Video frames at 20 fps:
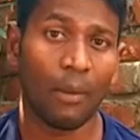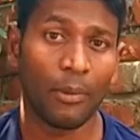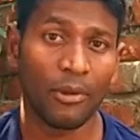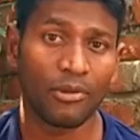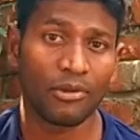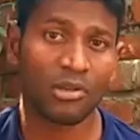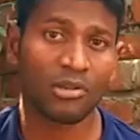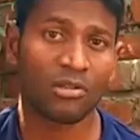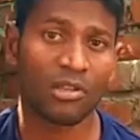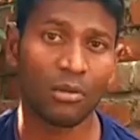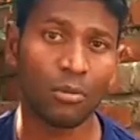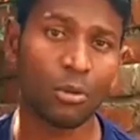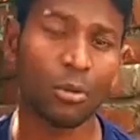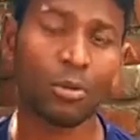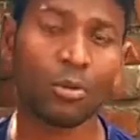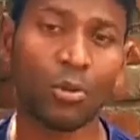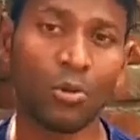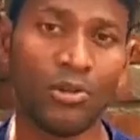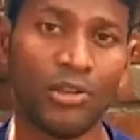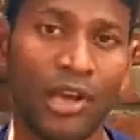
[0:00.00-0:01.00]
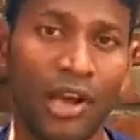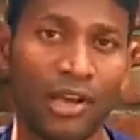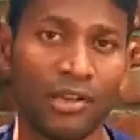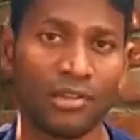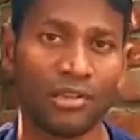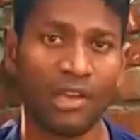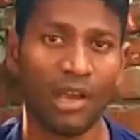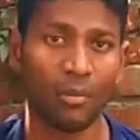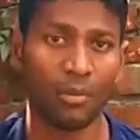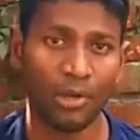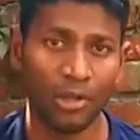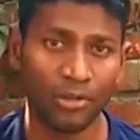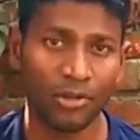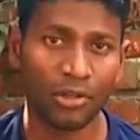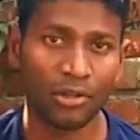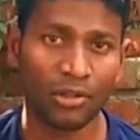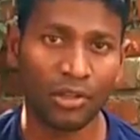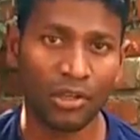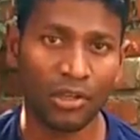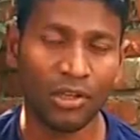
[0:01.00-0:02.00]
काफ़ी सस्ते में दोस्तों यहाँ से आप ले
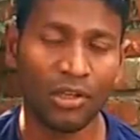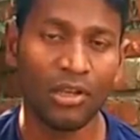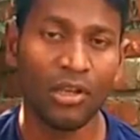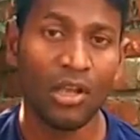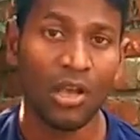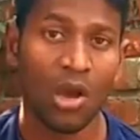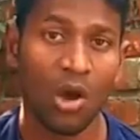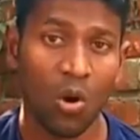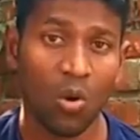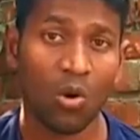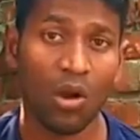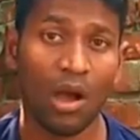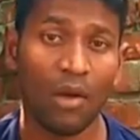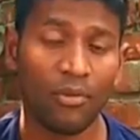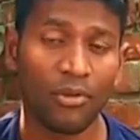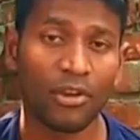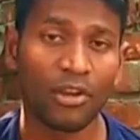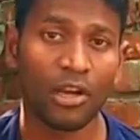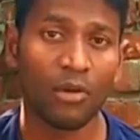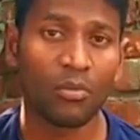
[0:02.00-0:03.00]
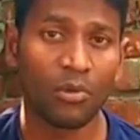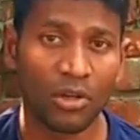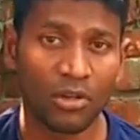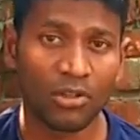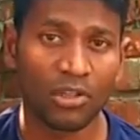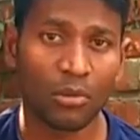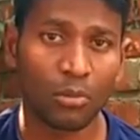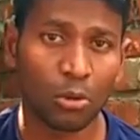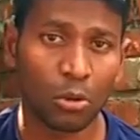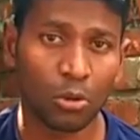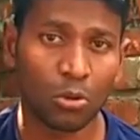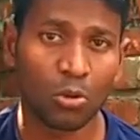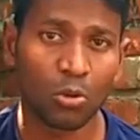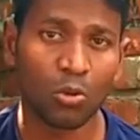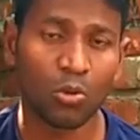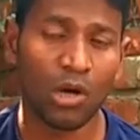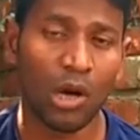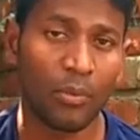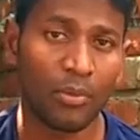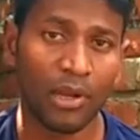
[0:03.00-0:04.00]
सकते हैं और काफ़ी कम खर्चे में
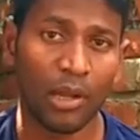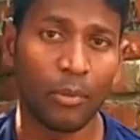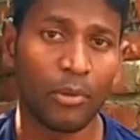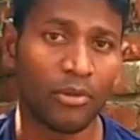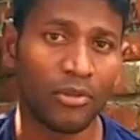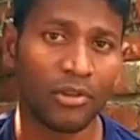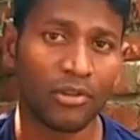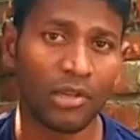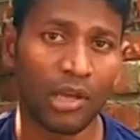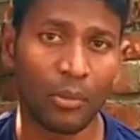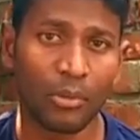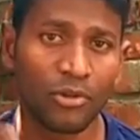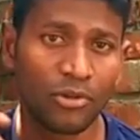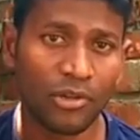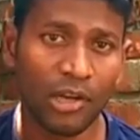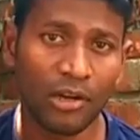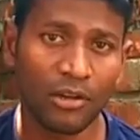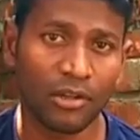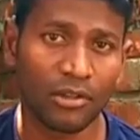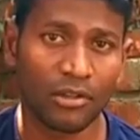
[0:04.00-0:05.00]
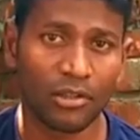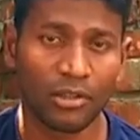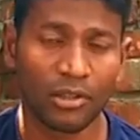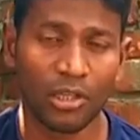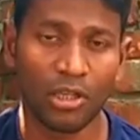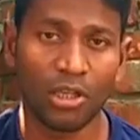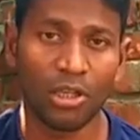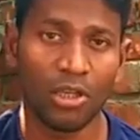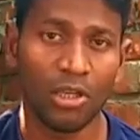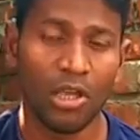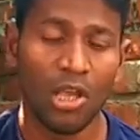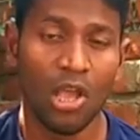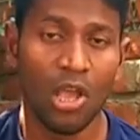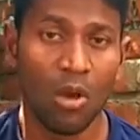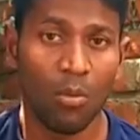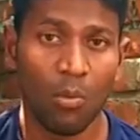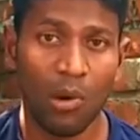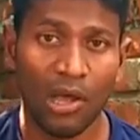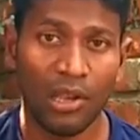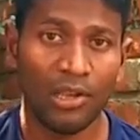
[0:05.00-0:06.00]
दोस्तों अपना बिजनेस आप स्टार्ट कर सकते हैं
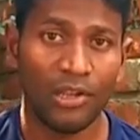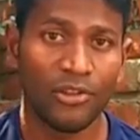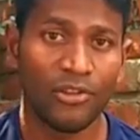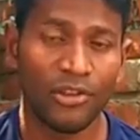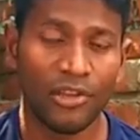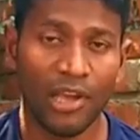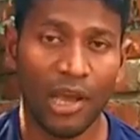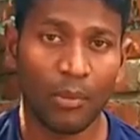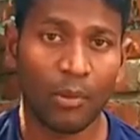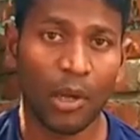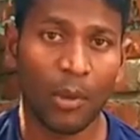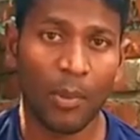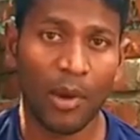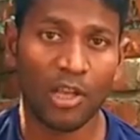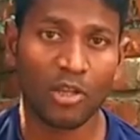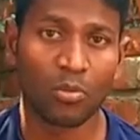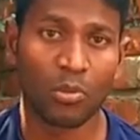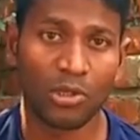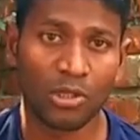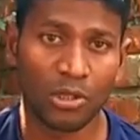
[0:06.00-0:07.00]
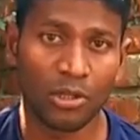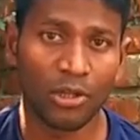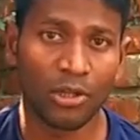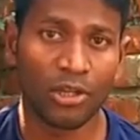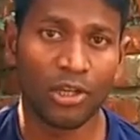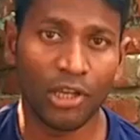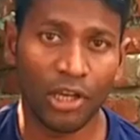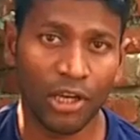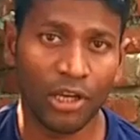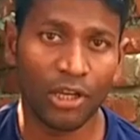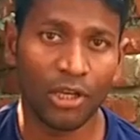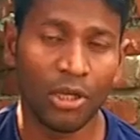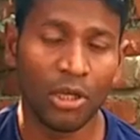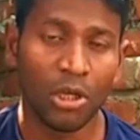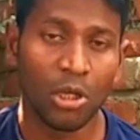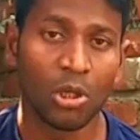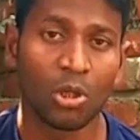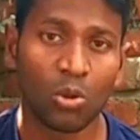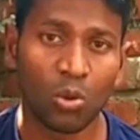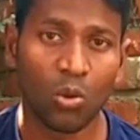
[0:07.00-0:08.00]
मान लीजिए आपके पास मशीनरी है
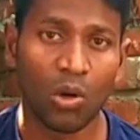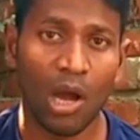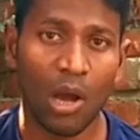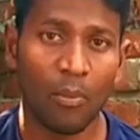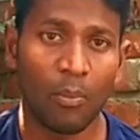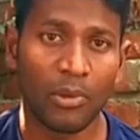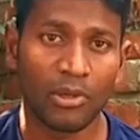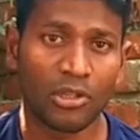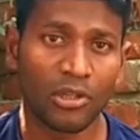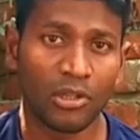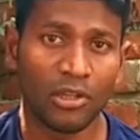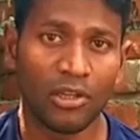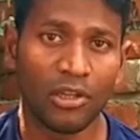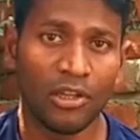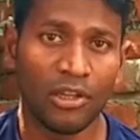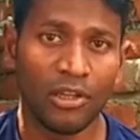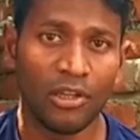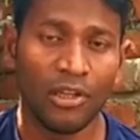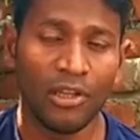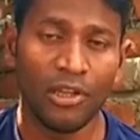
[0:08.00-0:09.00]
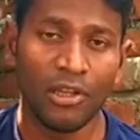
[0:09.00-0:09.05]
तो आप मशीनरी